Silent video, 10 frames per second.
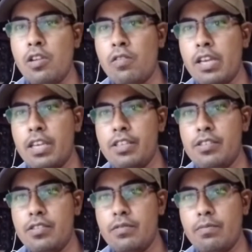हेलो गाइस
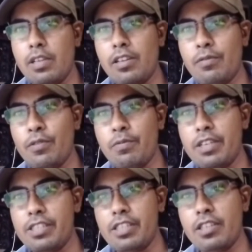वेलकम टू
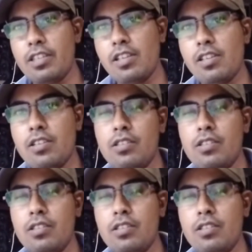माय चैनल